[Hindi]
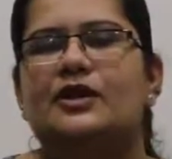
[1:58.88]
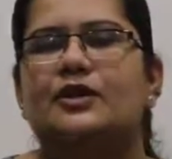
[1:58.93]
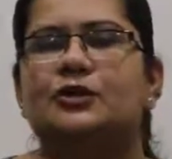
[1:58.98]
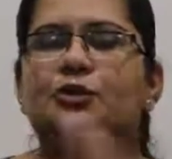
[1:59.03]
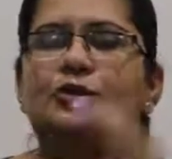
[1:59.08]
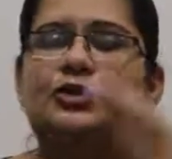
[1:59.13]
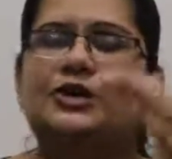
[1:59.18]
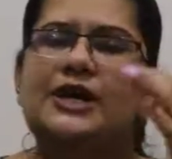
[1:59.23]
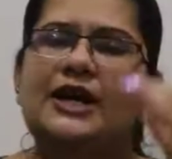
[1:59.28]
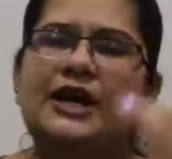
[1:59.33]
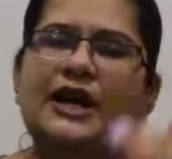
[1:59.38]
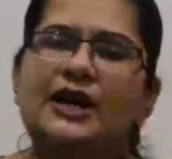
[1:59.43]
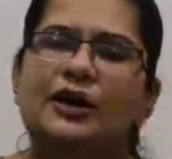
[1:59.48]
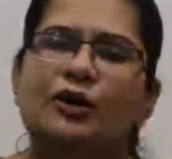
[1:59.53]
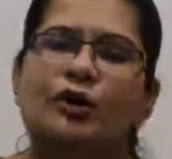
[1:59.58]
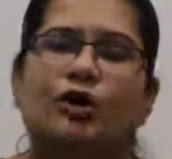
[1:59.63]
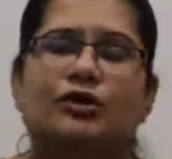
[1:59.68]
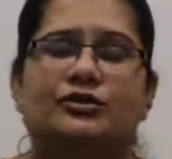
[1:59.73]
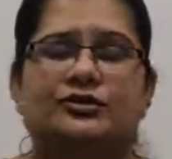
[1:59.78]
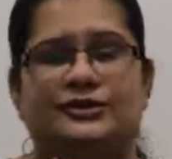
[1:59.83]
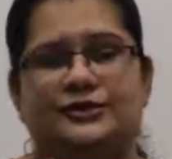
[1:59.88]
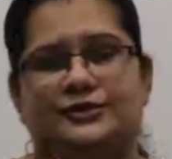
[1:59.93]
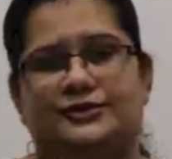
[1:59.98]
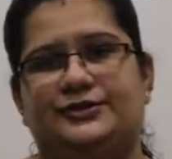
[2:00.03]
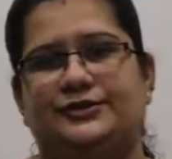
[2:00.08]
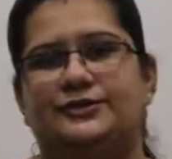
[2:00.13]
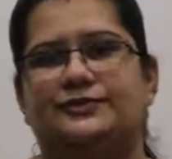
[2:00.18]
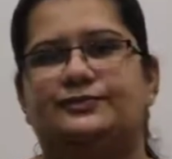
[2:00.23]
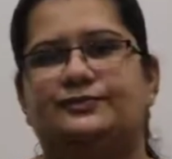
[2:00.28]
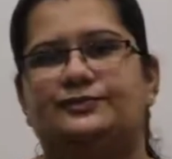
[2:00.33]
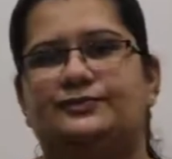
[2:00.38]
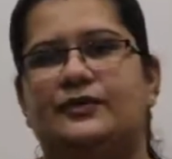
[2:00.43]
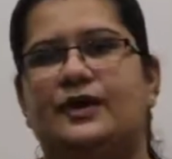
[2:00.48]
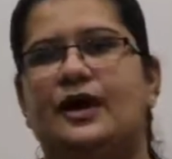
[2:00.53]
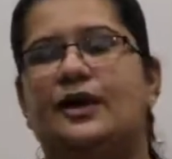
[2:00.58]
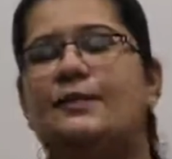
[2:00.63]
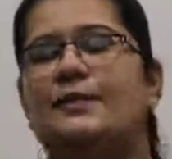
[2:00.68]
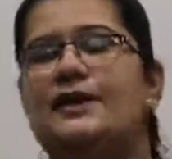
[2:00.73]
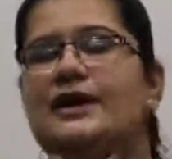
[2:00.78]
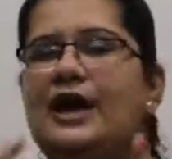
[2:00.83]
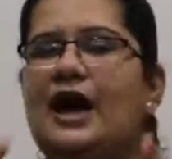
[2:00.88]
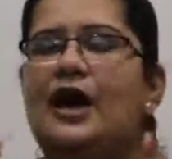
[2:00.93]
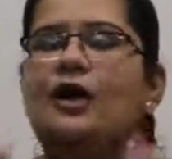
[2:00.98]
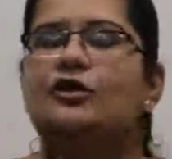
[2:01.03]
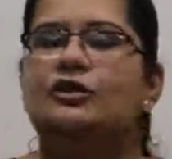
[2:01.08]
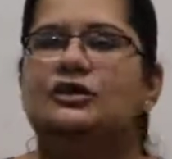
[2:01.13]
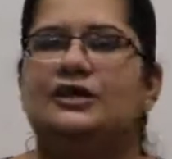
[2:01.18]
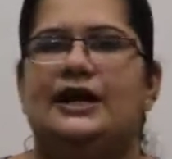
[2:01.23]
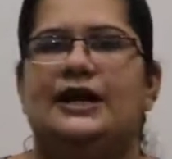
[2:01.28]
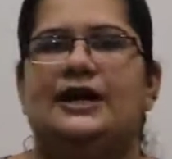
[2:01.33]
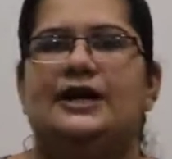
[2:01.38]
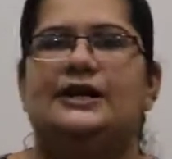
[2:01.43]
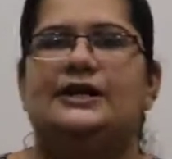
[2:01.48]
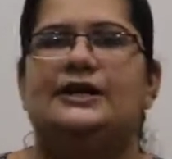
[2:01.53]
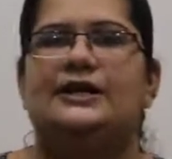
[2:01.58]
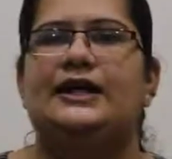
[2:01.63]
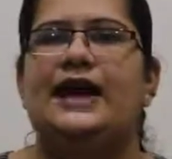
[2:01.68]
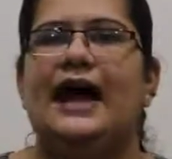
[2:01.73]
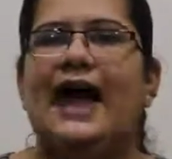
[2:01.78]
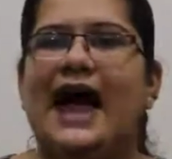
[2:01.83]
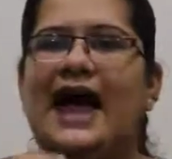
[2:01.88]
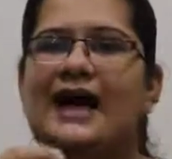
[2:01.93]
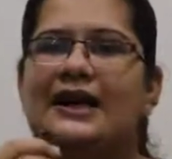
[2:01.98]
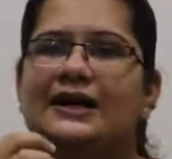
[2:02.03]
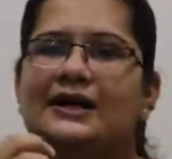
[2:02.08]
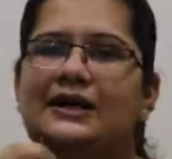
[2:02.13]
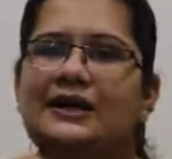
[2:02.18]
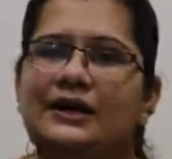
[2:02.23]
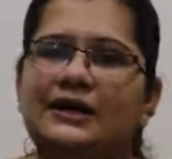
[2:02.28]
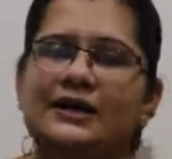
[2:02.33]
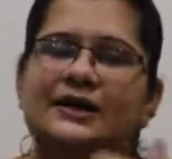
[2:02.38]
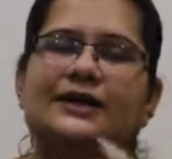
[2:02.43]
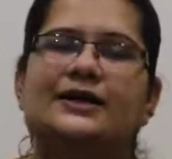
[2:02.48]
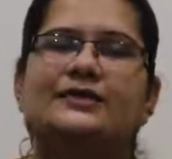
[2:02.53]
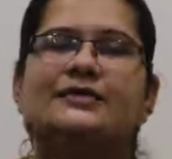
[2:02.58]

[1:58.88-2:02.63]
तो ये है कॉजेस अब क्या होता है कि एंगर की